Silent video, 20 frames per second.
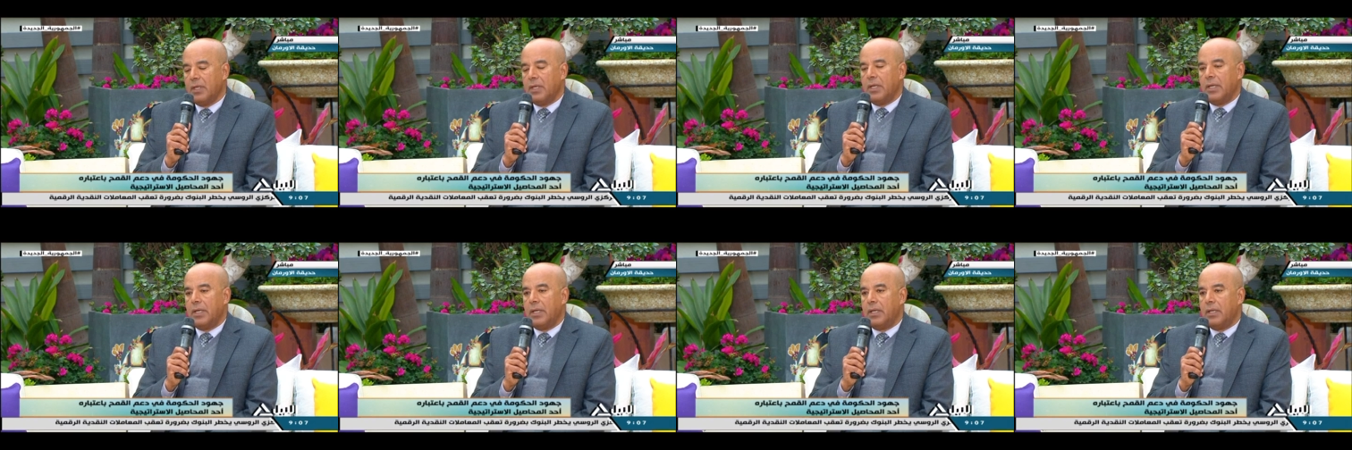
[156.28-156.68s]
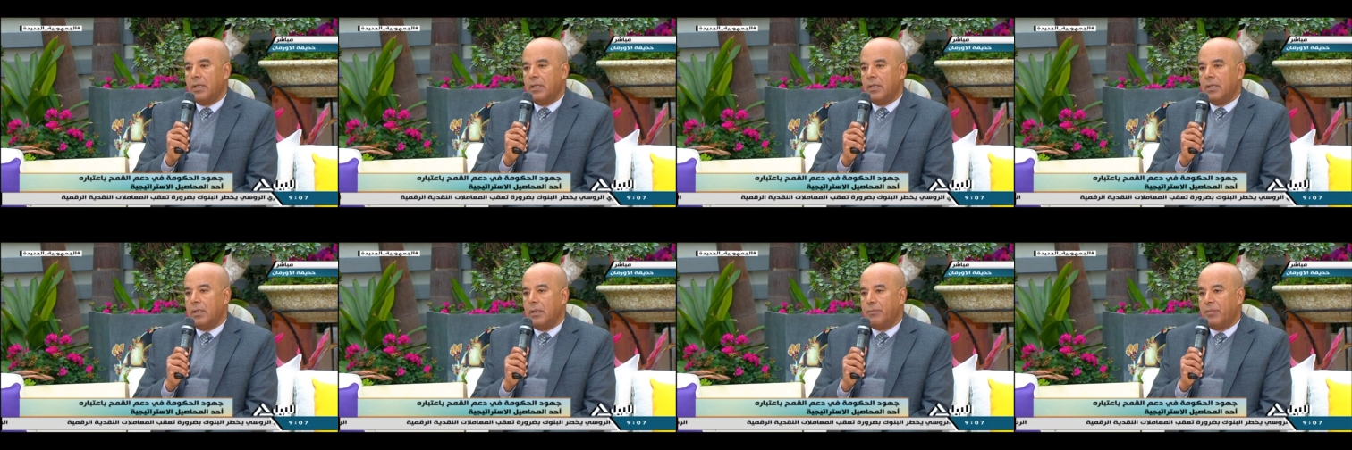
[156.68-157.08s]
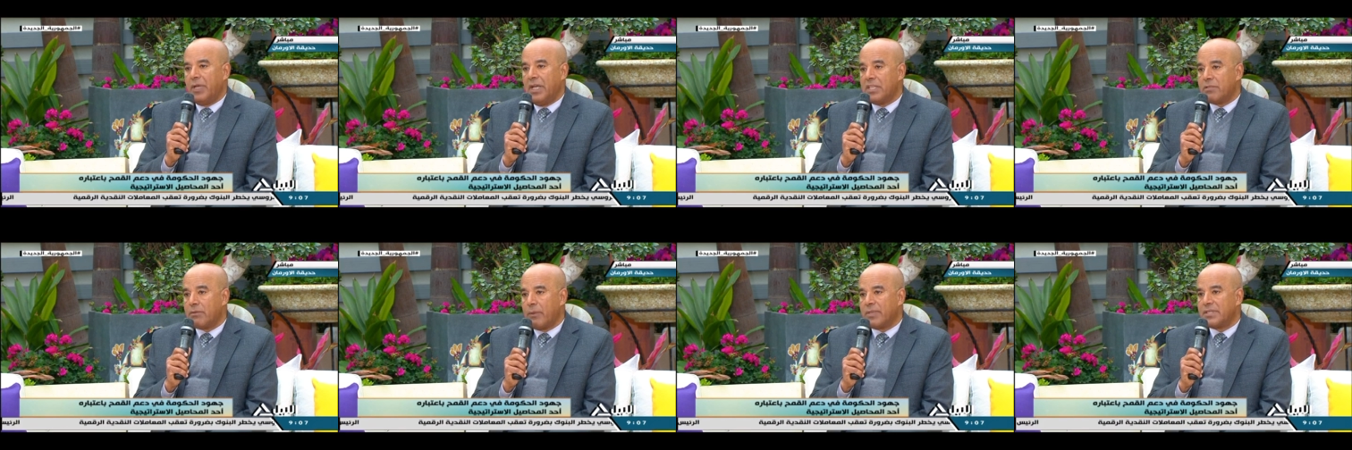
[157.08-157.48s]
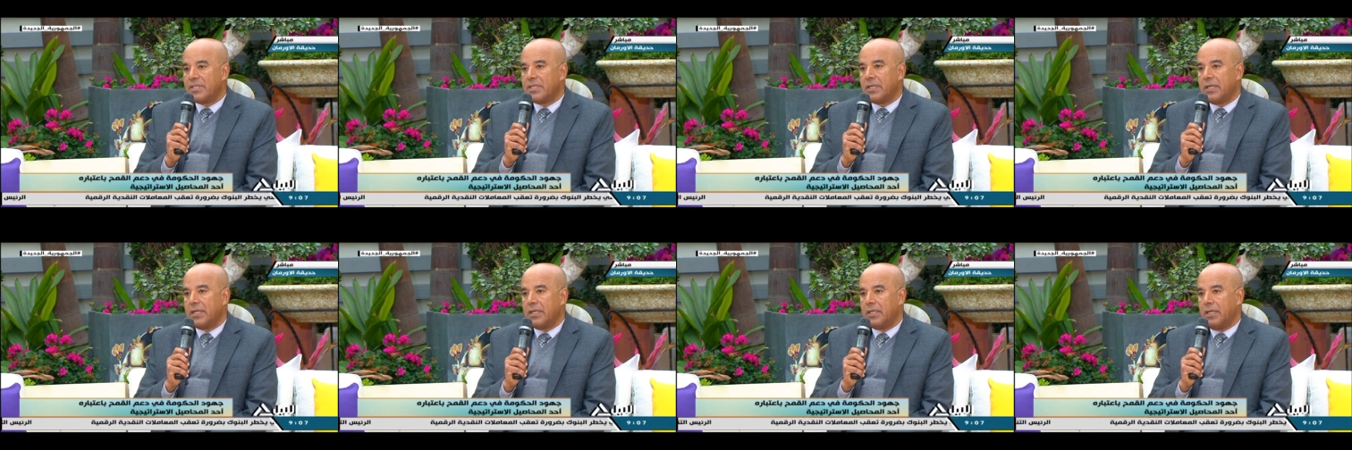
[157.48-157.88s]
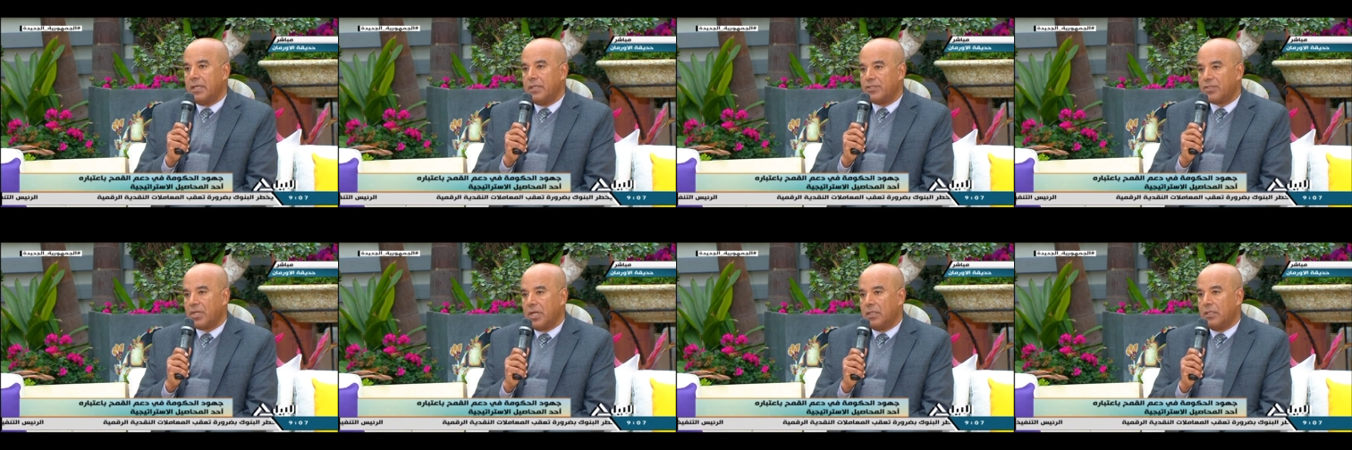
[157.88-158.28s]
آه، بحسبه بسيطه كده
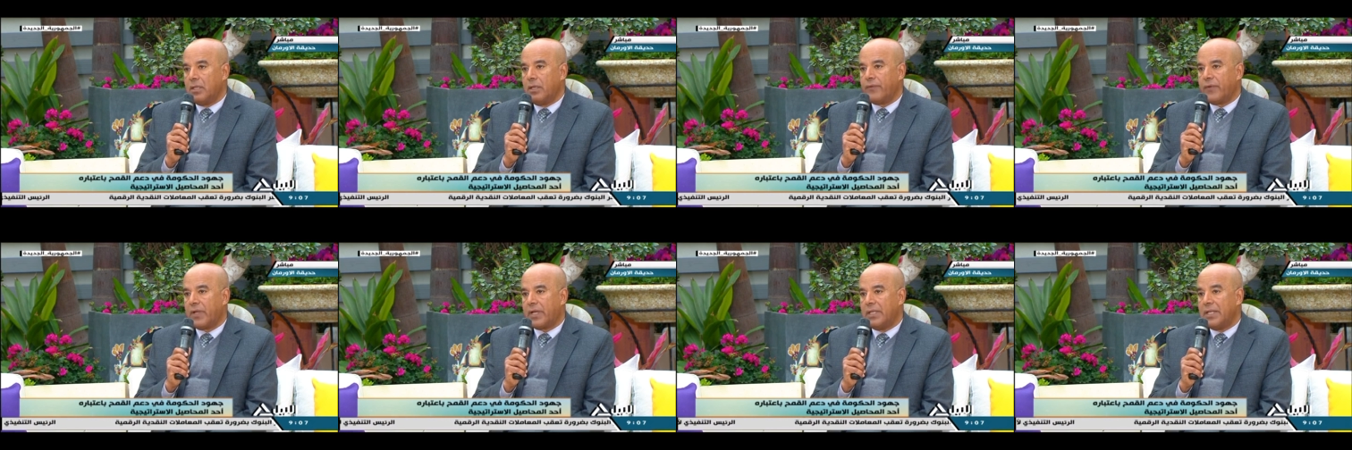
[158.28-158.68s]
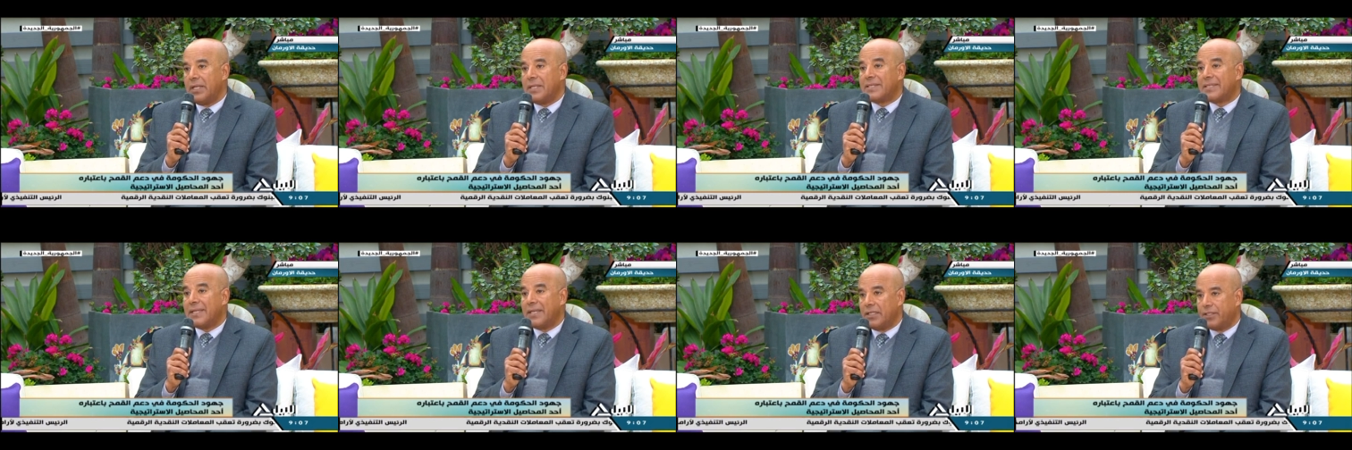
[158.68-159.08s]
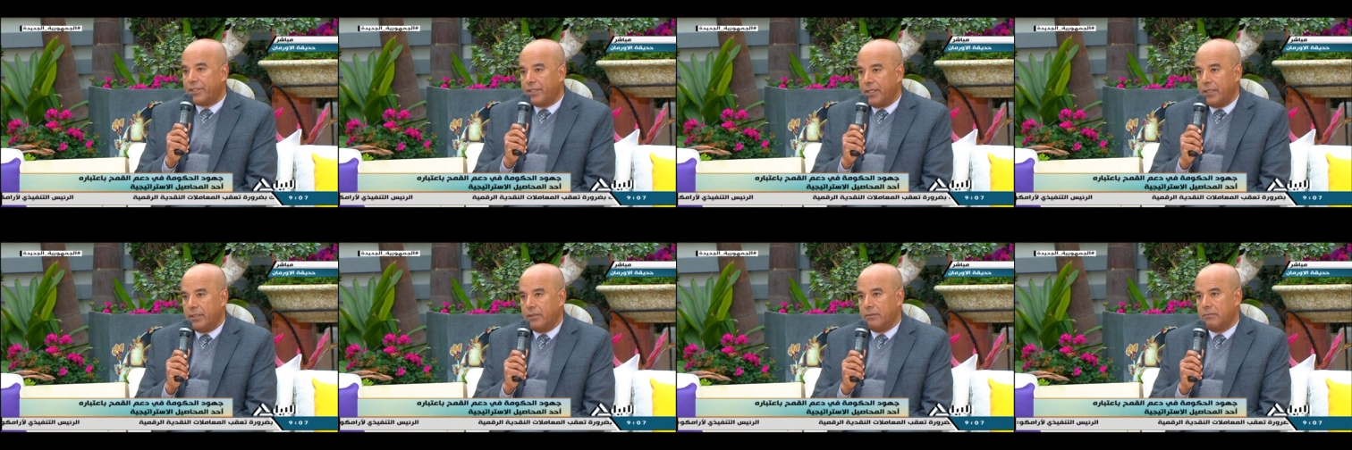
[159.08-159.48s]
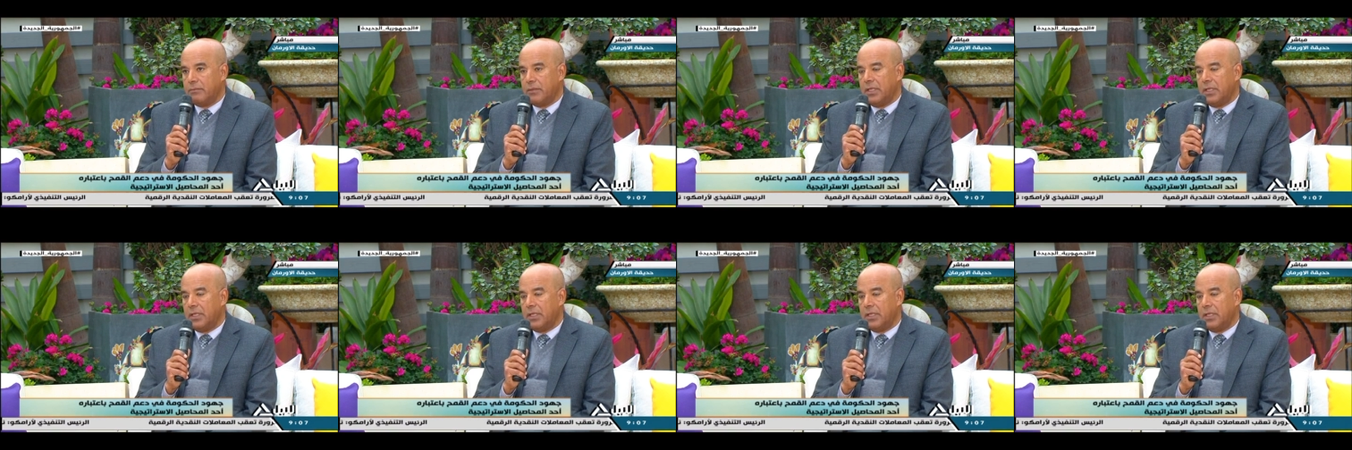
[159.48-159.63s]
ان شاء الله في خلال سنتين